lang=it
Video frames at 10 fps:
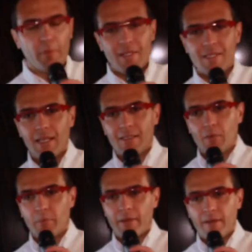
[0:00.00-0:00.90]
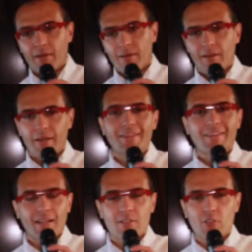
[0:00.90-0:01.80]
pensata per eh,
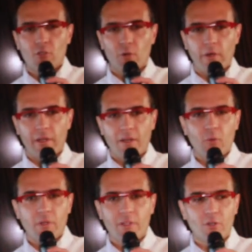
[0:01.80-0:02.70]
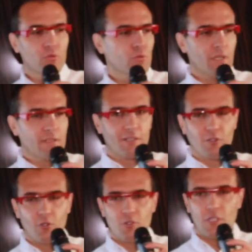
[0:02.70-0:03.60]
l'interazione e quindi con tutta la
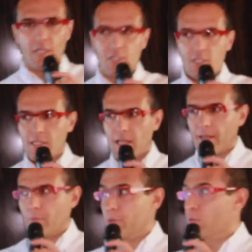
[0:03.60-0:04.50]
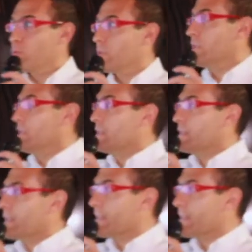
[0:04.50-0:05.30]
tecnologia necessaria, per cui dal